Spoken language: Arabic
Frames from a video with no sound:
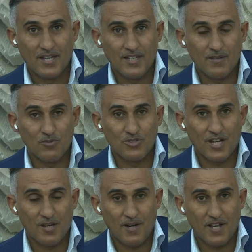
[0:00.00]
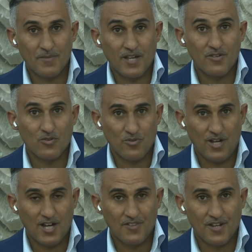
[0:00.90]
لمنتخب عربي أن يكون
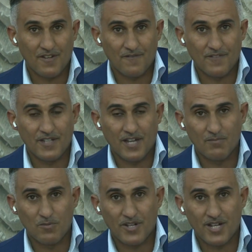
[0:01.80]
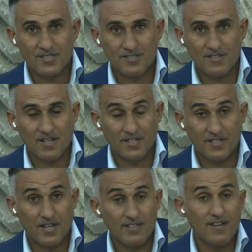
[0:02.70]
حاضرا في المباراة
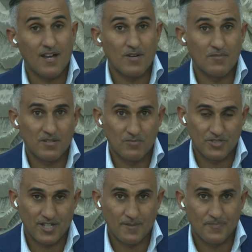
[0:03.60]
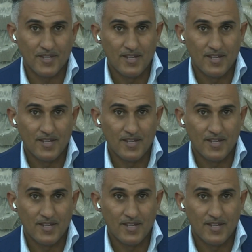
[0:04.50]
النهائية أمام المنتخب